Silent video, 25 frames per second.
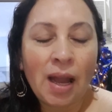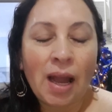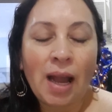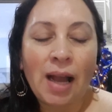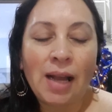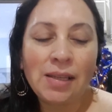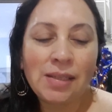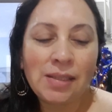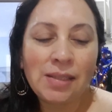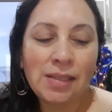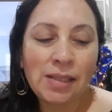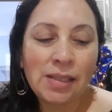
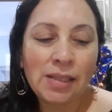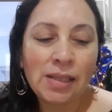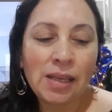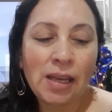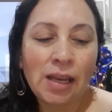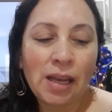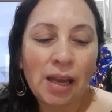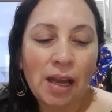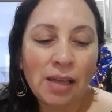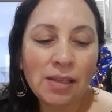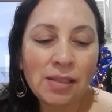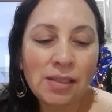
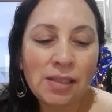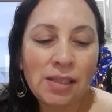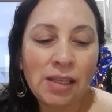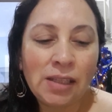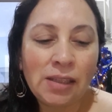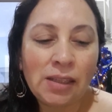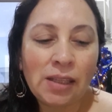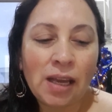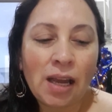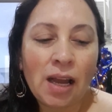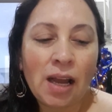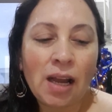así,
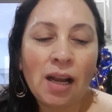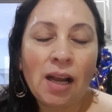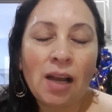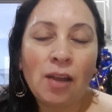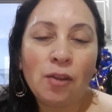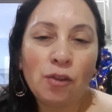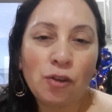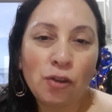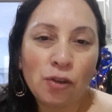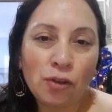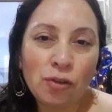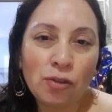te haga
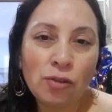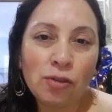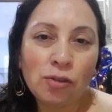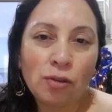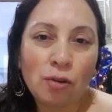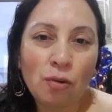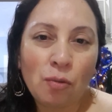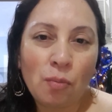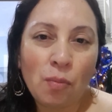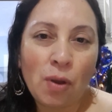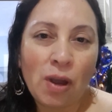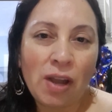Dios
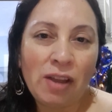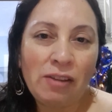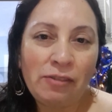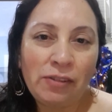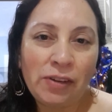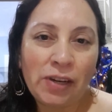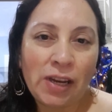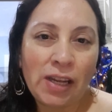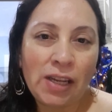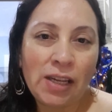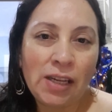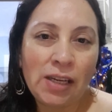como a
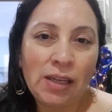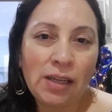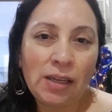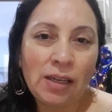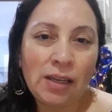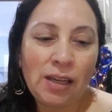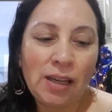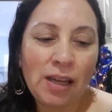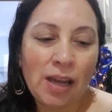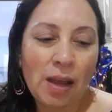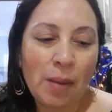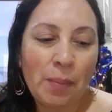Efraín
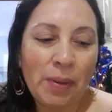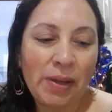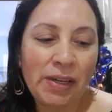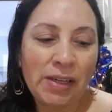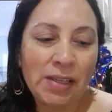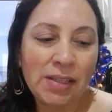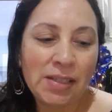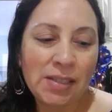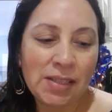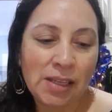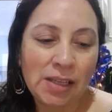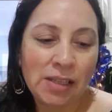y a
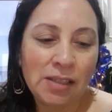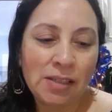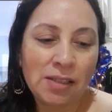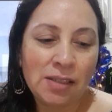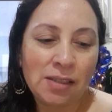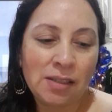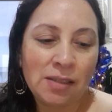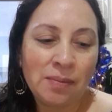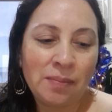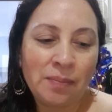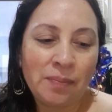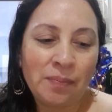
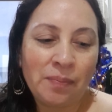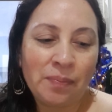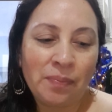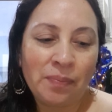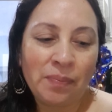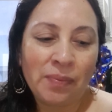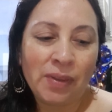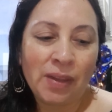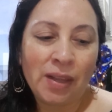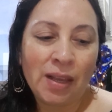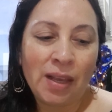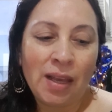Manasés.
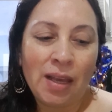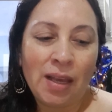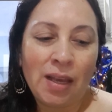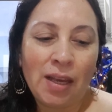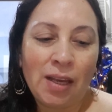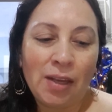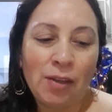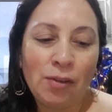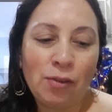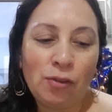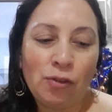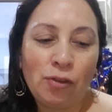
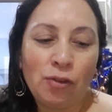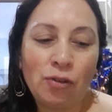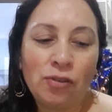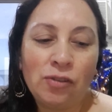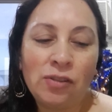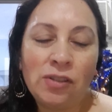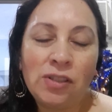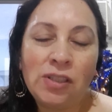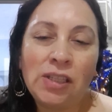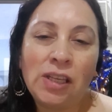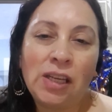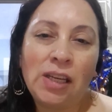
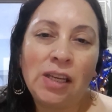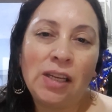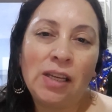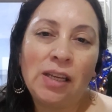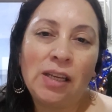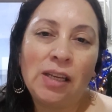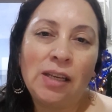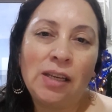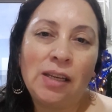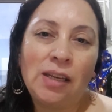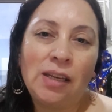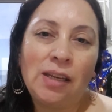
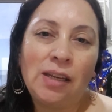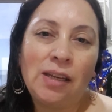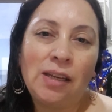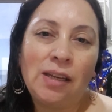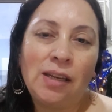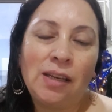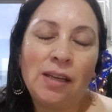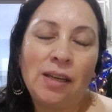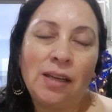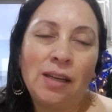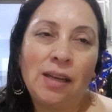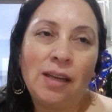Entonces,
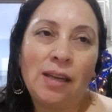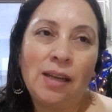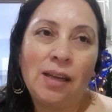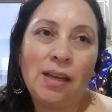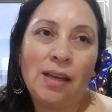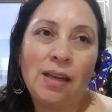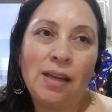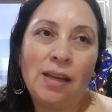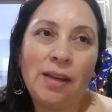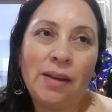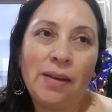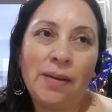
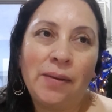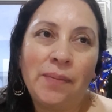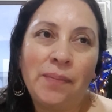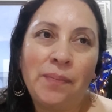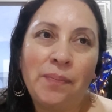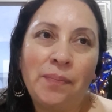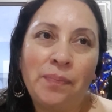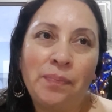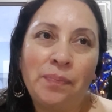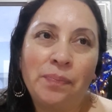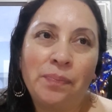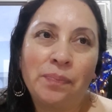
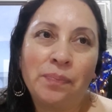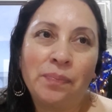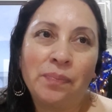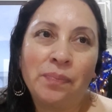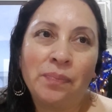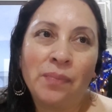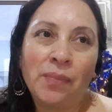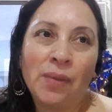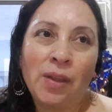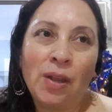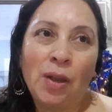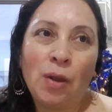em,
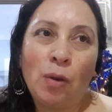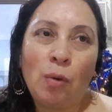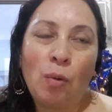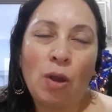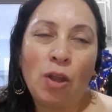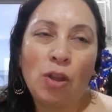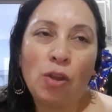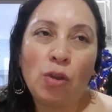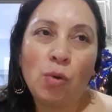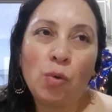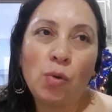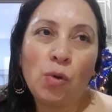
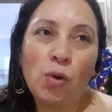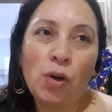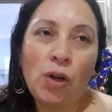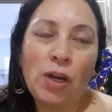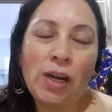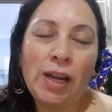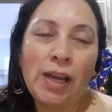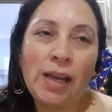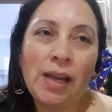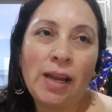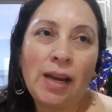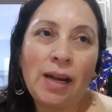cuando uno
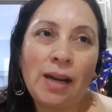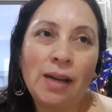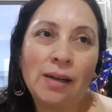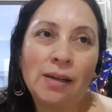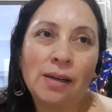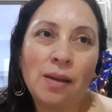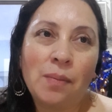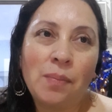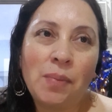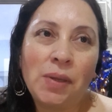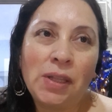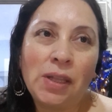lee a la
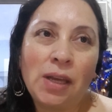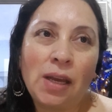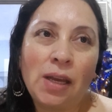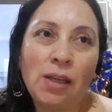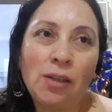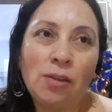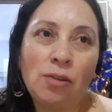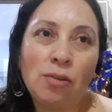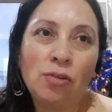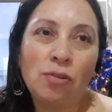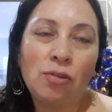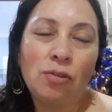rápida
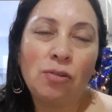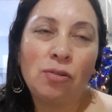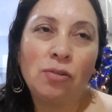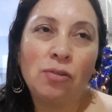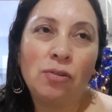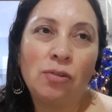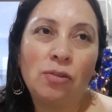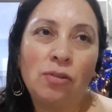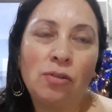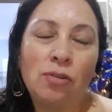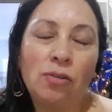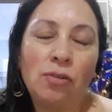esto
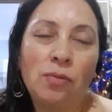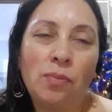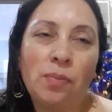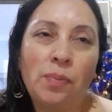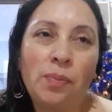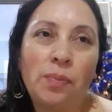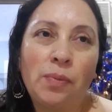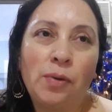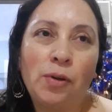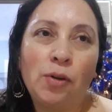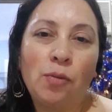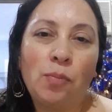no,
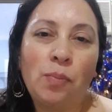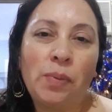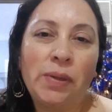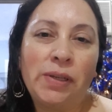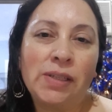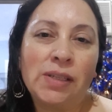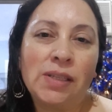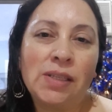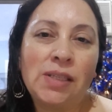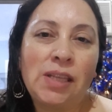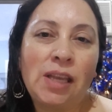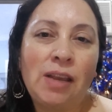no
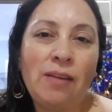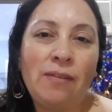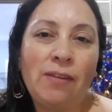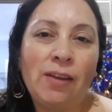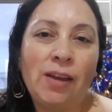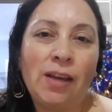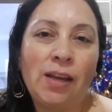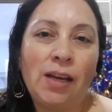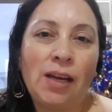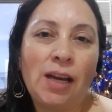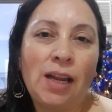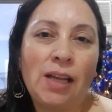
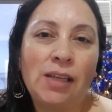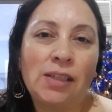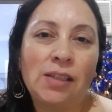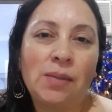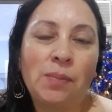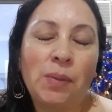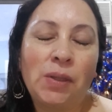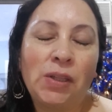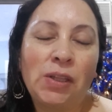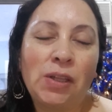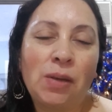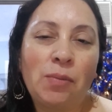percibe la
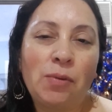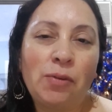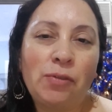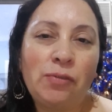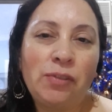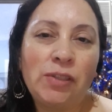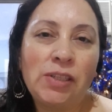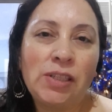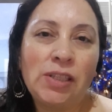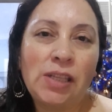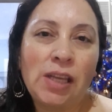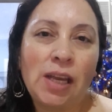tremenda
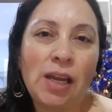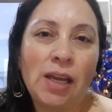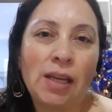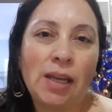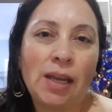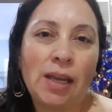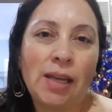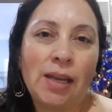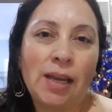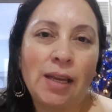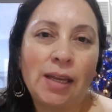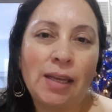profecía
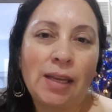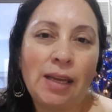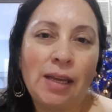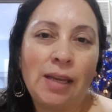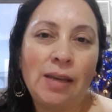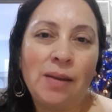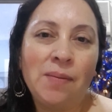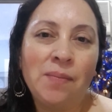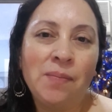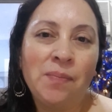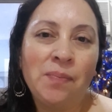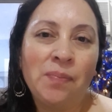que hay aquí,